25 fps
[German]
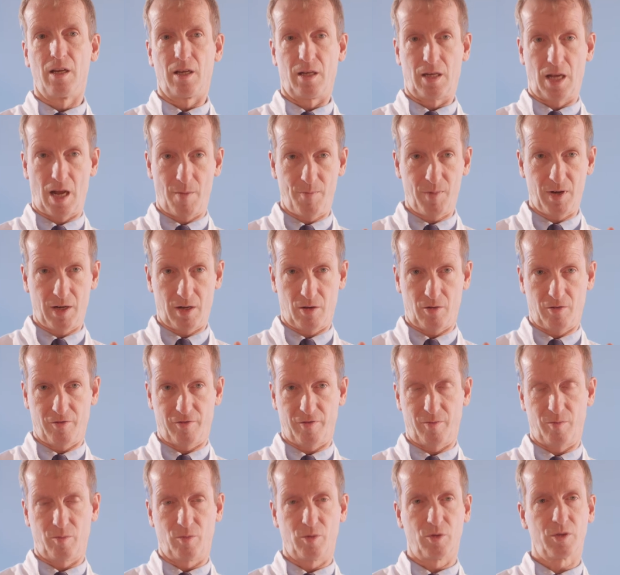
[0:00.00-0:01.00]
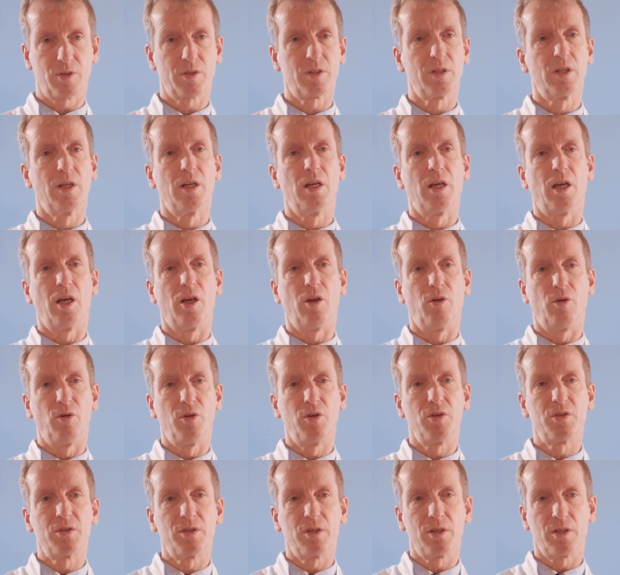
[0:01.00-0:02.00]
ablaufen muss,
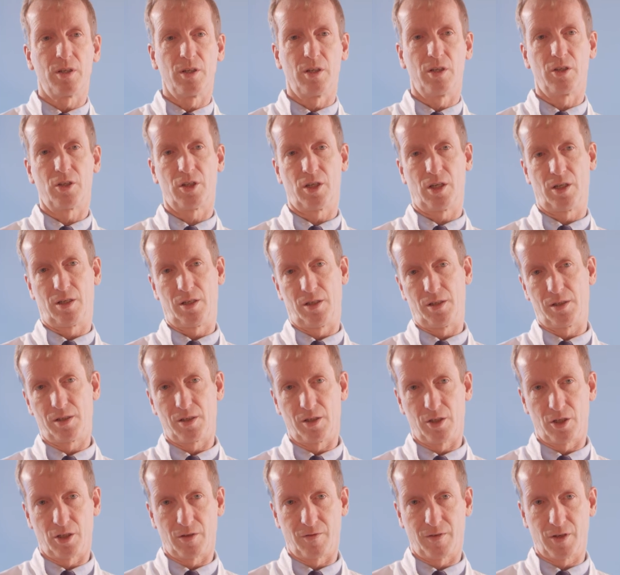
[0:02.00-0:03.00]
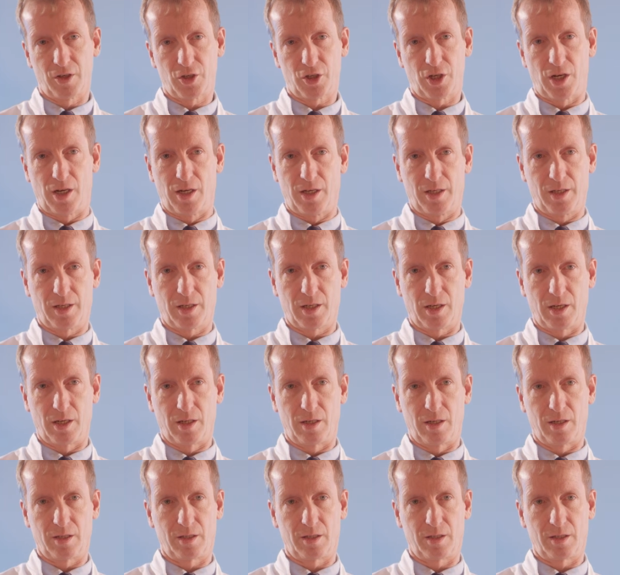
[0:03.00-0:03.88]
erhöht sich die statistische Wahrscheinlichkeit,